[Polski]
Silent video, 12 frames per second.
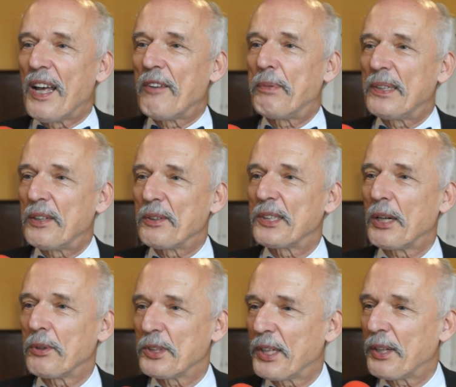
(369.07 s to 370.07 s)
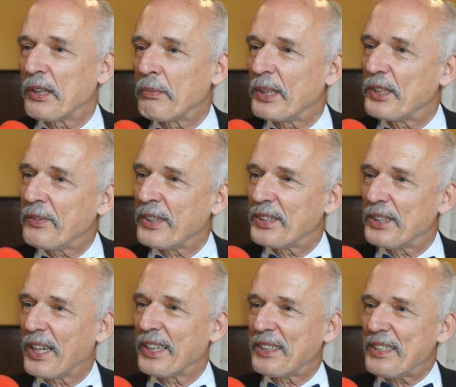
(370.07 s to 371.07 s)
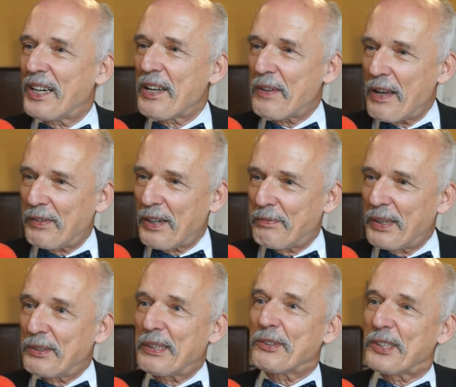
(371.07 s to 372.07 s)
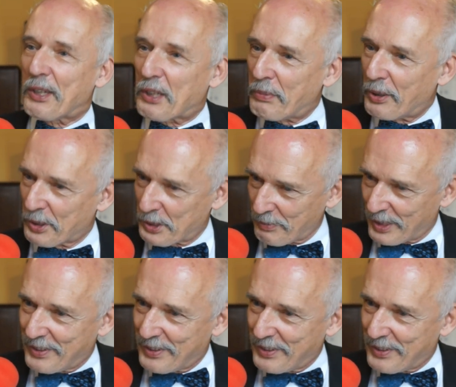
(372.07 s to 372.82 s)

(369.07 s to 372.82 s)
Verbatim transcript: FPD dostało 4,9 i ja, ja FPD dostało 4,8.